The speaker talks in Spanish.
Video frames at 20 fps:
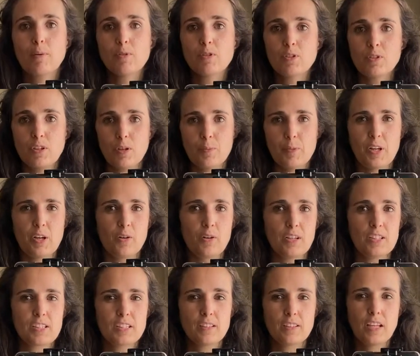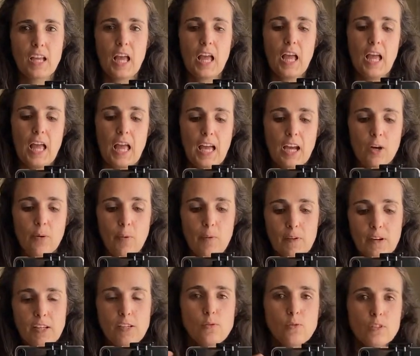con el miércoles. Como
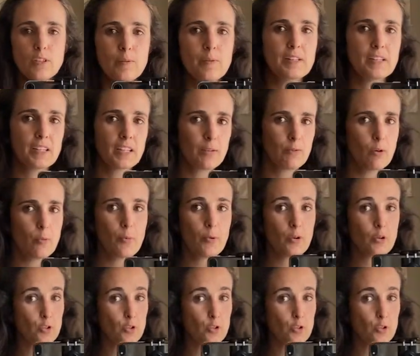veréis, últimamente llevo el pelo